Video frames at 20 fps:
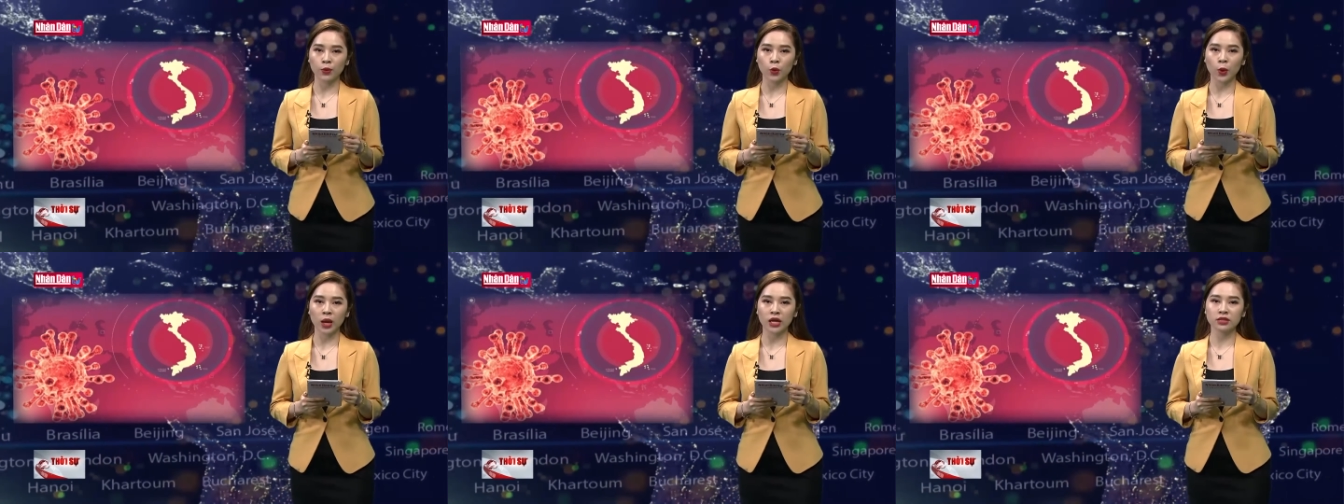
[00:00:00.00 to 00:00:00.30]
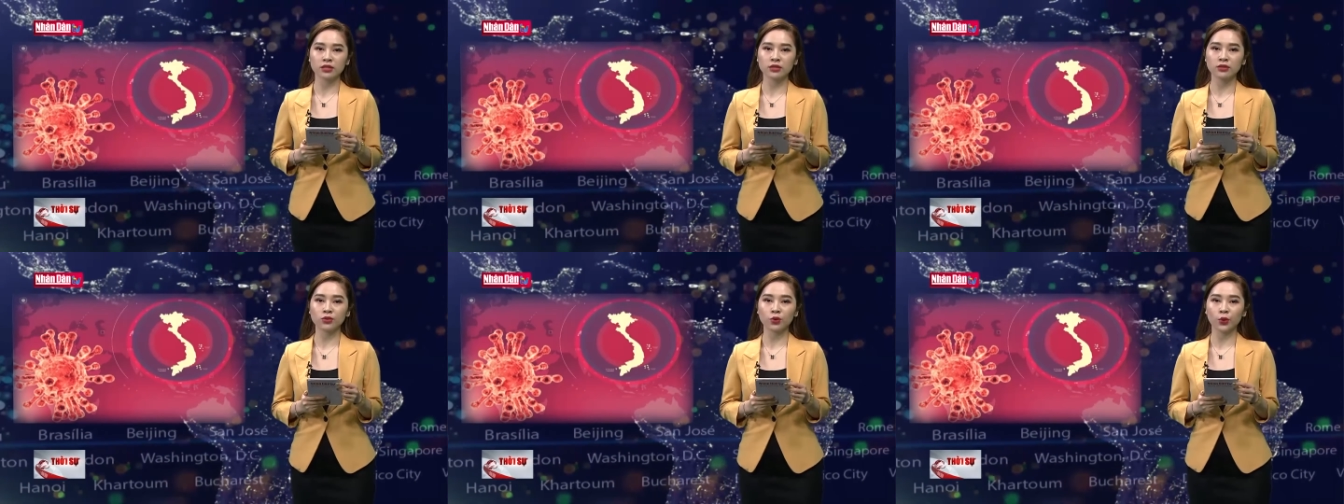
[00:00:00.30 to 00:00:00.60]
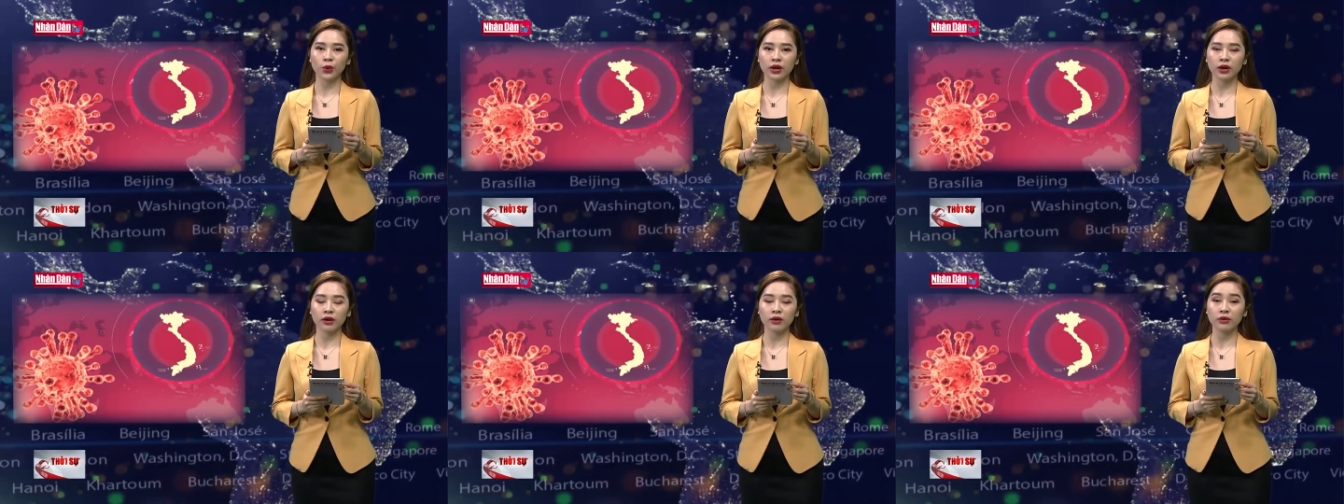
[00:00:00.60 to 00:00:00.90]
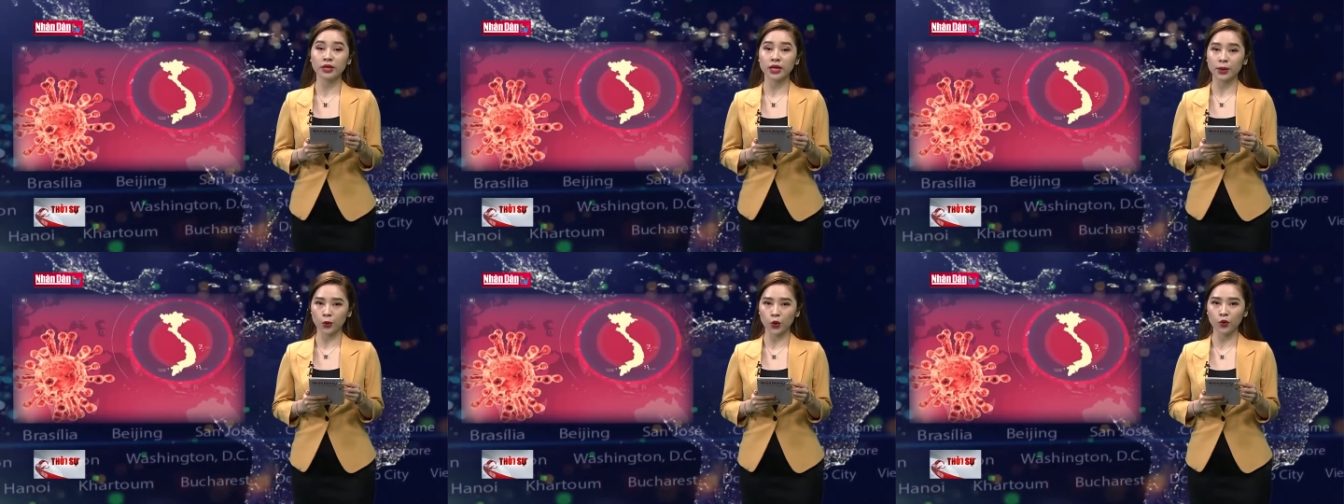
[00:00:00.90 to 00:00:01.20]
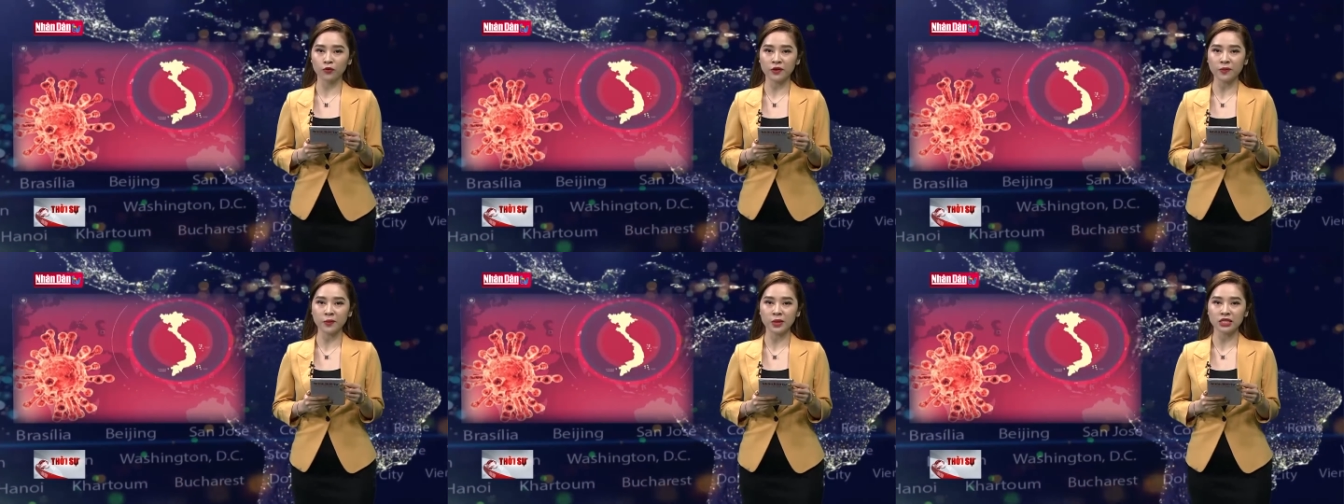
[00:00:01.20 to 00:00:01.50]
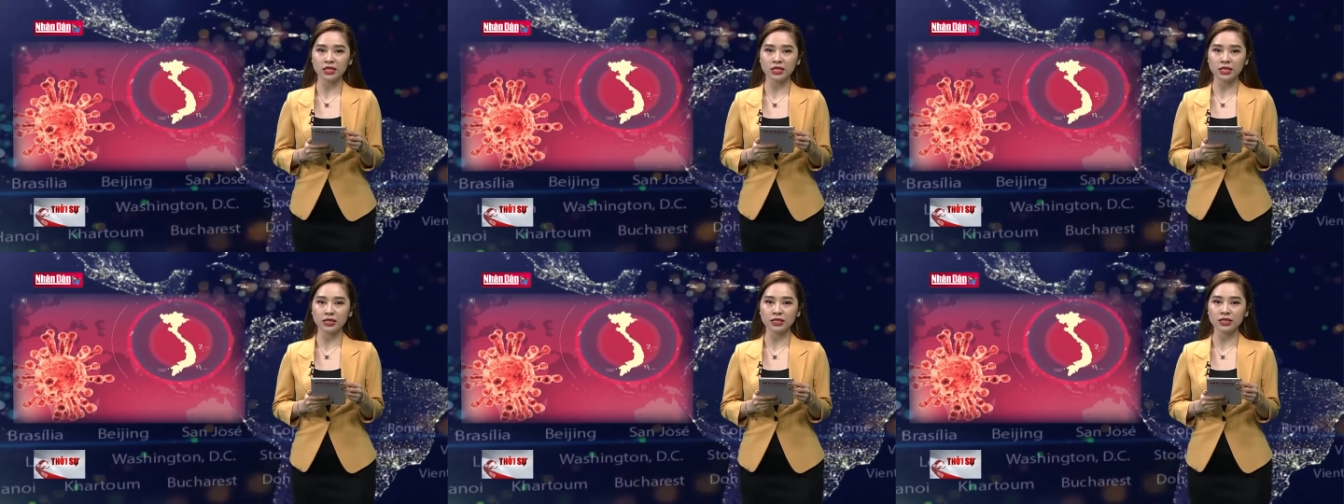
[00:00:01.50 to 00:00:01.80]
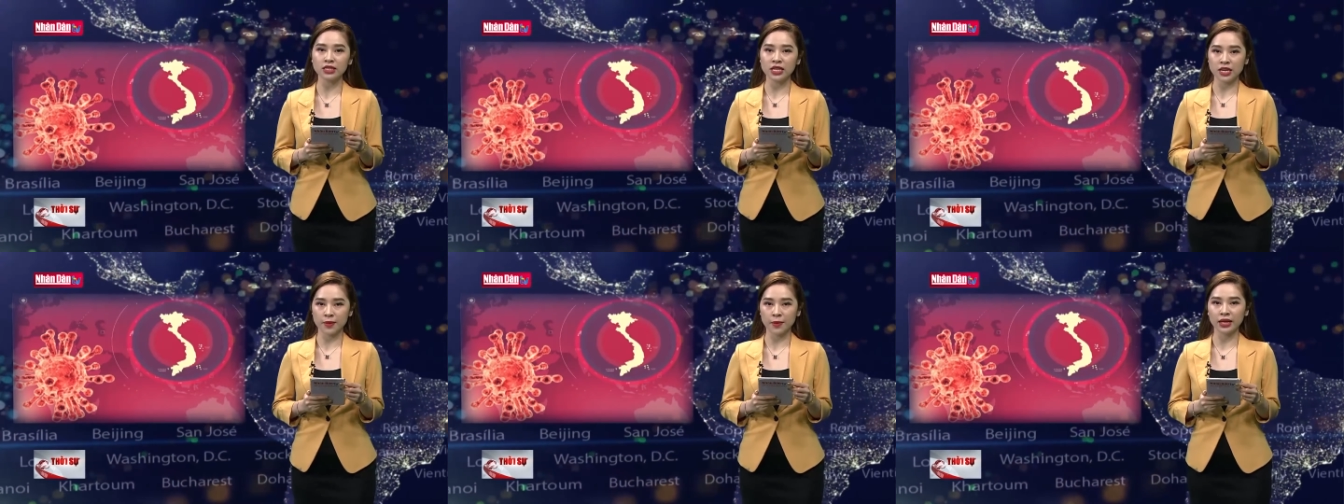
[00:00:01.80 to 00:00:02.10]
loại trừ nguy cơ nhiễm COVID-19
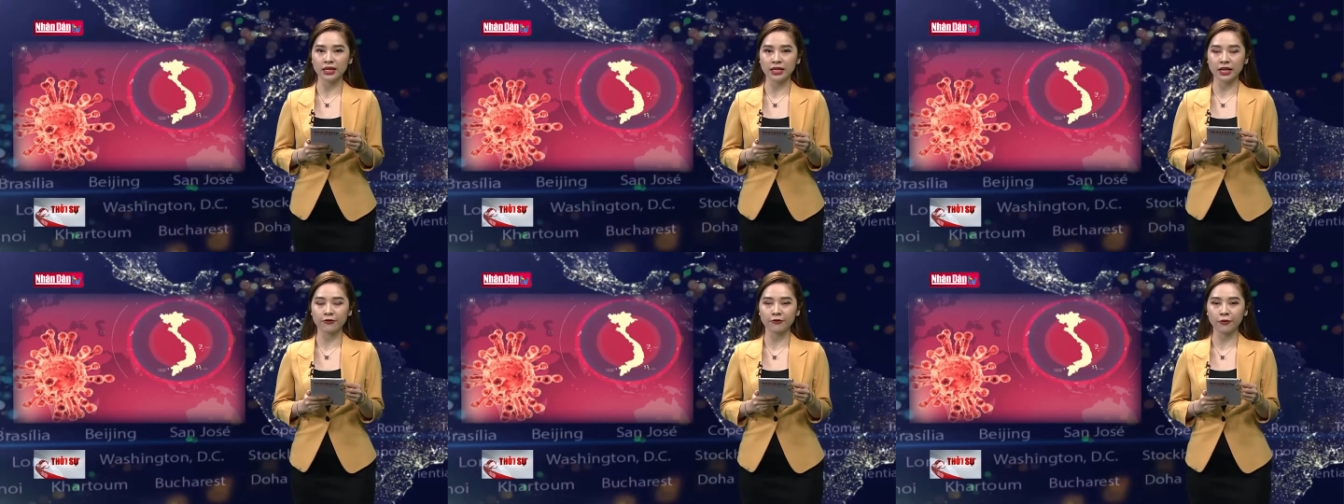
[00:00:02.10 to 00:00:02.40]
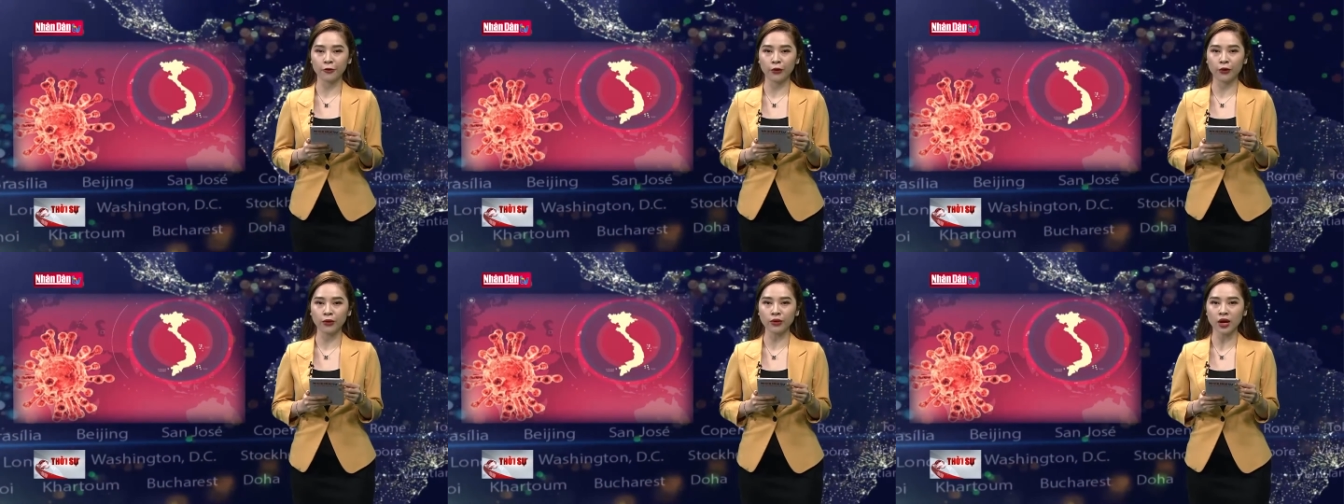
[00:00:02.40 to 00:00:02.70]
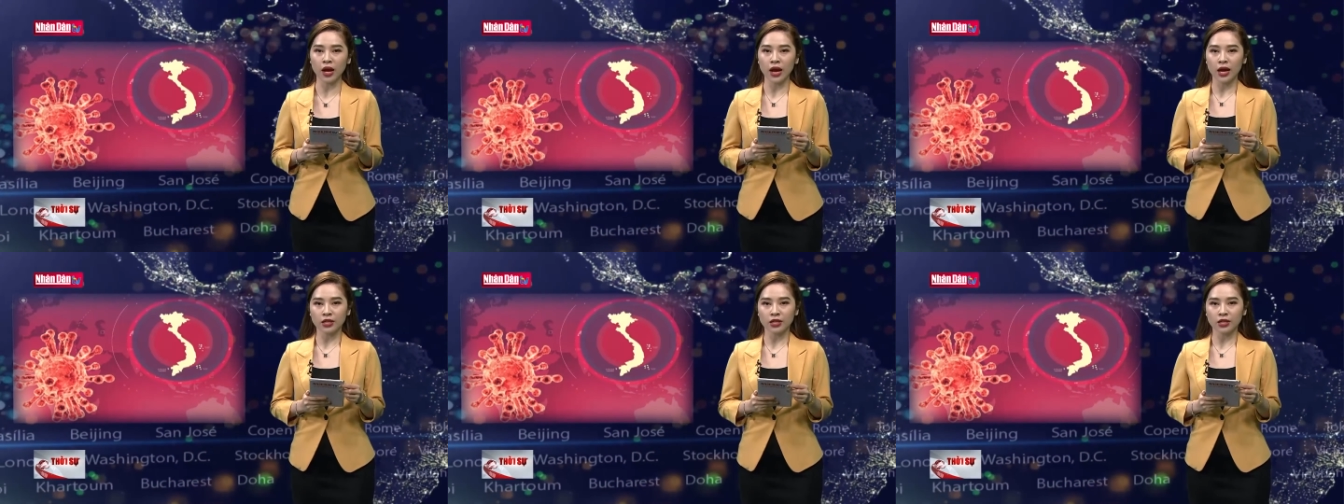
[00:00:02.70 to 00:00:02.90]
trên địa bàn thành phố,